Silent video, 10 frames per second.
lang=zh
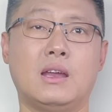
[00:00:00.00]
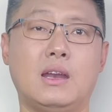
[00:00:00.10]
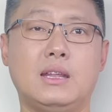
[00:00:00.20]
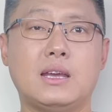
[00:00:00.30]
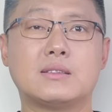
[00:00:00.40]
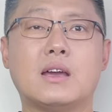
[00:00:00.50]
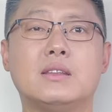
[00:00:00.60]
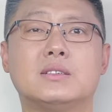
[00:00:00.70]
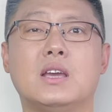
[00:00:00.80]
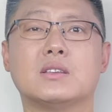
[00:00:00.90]
Lady 咱
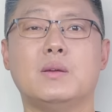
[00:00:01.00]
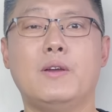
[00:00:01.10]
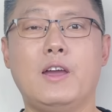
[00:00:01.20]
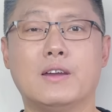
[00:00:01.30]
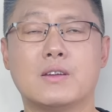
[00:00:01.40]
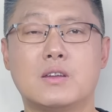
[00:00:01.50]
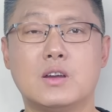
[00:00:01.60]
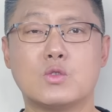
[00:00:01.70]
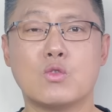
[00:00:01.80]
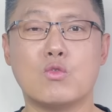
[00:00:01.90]
的乡亲们，
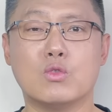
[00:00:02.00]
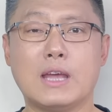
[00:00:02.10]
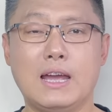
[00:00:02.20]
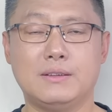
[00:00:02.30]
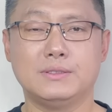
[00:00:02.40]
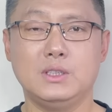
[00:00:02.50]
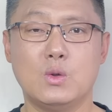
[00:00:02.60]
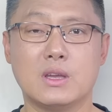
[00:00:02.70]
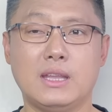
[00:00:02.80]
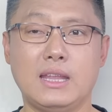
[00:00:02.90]
各种股的又
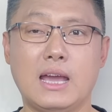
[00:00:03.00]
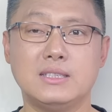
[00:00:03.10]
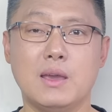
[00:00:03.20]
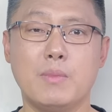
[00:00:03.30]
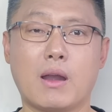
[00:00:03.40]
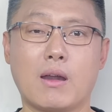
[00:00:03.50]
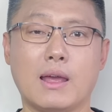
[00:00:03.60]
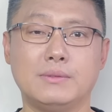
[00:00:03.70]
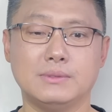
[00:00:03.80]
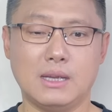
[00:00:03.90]
跟大家见面
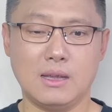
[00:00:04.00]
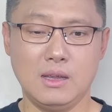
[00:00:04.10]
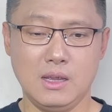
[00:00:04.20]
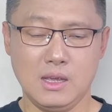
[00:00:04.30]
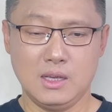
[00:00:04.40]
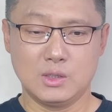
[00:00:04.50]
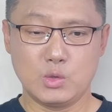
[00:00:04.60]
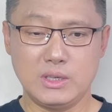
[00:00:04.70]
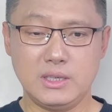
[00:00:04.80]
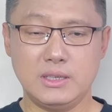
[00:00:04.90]
了啊！
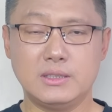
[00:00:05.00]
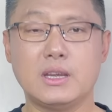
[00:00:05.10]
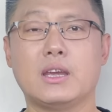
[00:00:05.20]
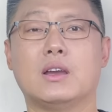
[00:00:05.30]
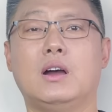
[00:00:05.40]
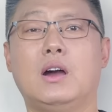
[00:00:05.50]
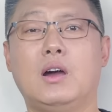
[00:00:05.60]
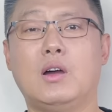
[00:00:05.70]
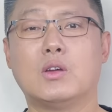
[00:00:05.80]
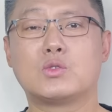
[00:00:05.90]
最近这
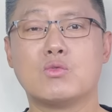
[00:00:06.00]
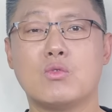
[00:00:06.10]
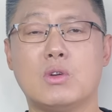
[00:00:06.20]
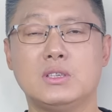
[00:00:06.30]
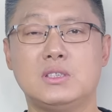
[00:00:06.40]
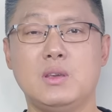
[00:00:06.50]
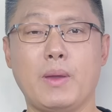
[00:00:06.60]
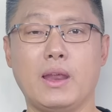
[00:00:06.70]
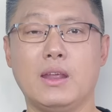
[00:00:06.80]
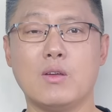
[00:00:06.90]
个中国西
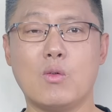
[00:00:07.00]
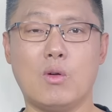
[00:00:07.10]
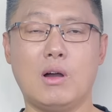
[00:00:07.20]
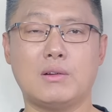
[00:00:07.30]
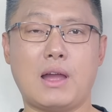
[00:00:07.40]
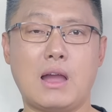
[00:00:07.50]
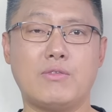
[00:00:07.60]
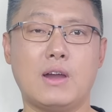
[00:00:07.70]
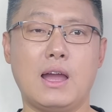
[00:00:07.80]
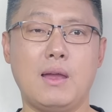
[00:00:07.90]
北邻国阿
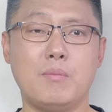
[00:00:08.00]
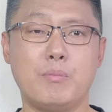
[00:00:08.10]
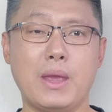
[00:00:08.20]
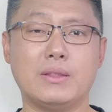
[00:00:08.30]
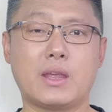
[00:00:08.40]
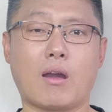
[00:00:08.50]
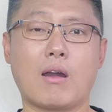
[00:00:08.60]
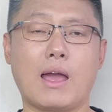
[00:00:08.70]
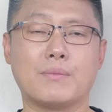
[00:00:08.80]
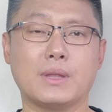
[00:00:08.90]
富汗变天
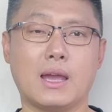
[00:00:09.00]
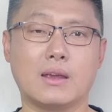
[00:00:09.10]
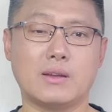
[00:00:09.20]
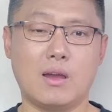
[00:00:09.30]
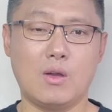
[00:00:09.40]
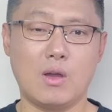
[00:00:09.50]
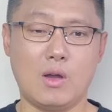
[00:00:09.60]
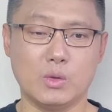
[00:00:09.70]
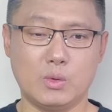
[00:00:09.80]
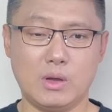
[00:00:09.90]
了啊，然后
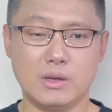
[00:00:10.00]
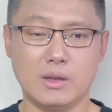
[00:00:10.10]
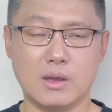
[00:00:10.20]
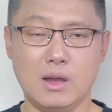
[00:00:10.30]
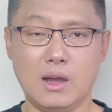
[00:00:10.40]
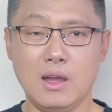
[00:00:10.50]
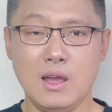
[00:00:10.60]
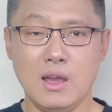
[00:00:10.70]
好多这个